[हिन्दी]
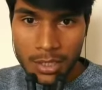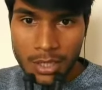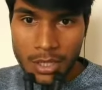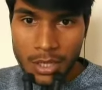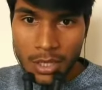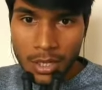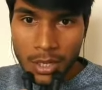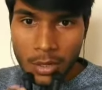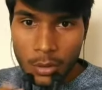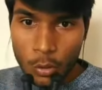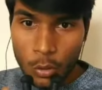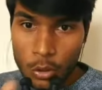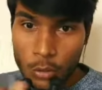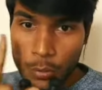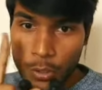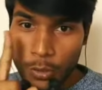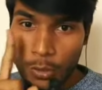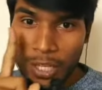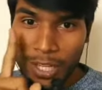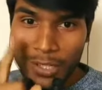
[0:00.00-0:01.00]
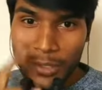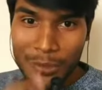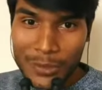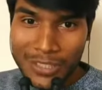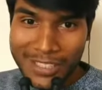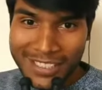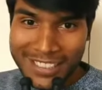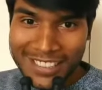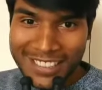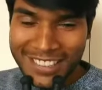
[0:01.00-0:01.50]
रोज़ वीडियो डाल रहा हूँ जी
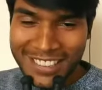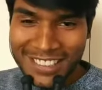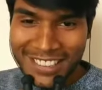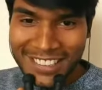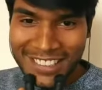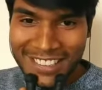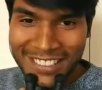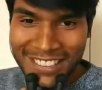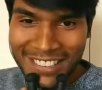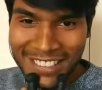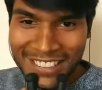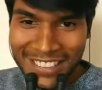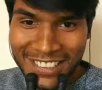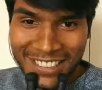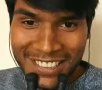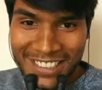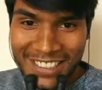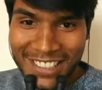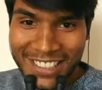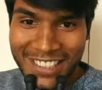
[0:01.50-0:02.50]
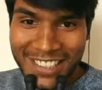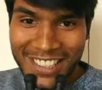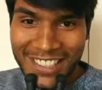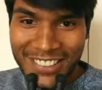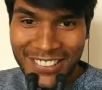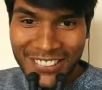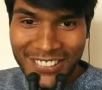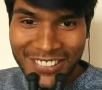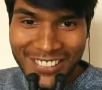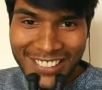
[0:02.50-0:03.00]
ये ध्यान रखो
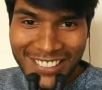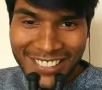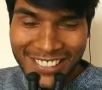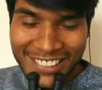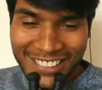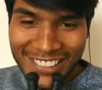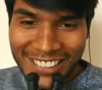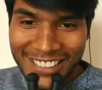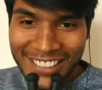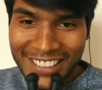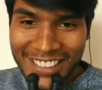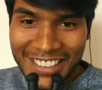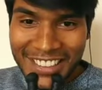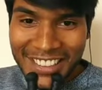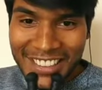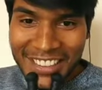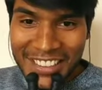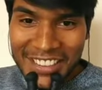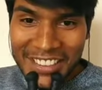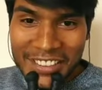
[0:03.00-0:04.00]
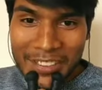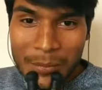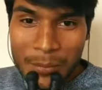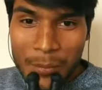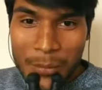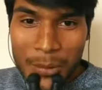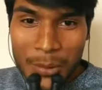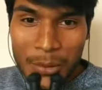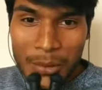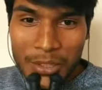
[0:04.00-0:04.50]
जी
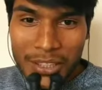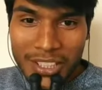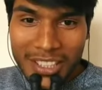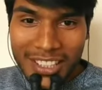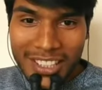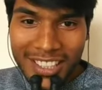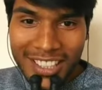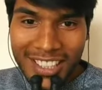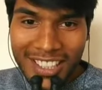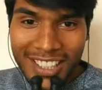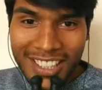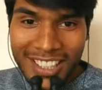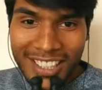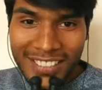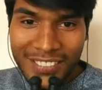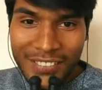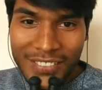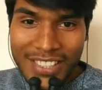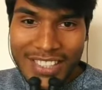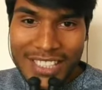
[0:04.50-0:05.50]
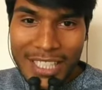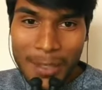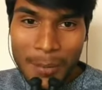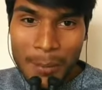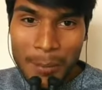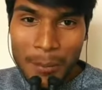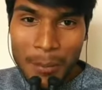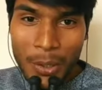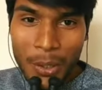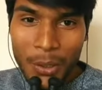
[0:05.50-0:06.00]
ब्रो तुर्की की वीज़ा
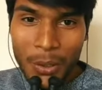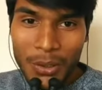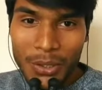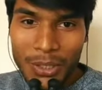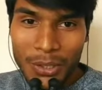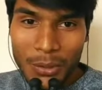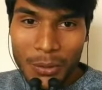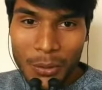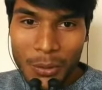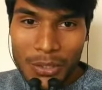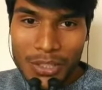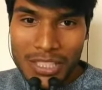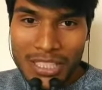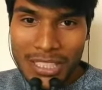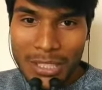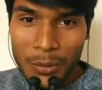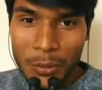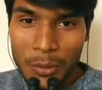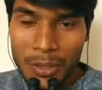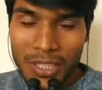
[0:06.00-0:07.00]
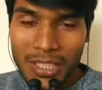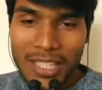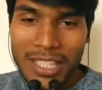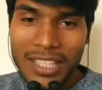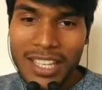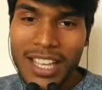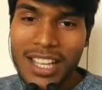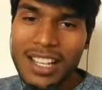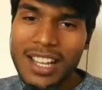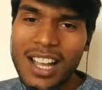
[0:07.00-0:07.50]
बहुत कॉस्टली होती है क्या
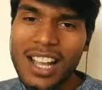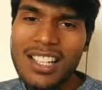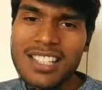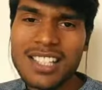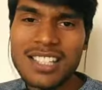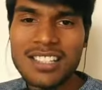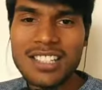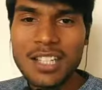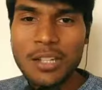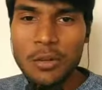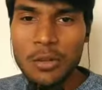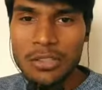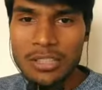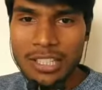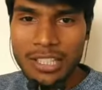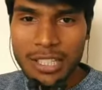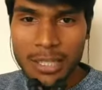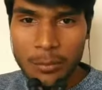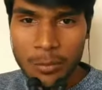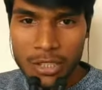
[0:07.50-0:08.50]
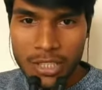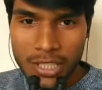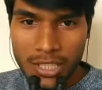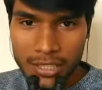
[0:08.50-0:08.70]
हाँ सिक्सटी यूरोज लगे मुझे यार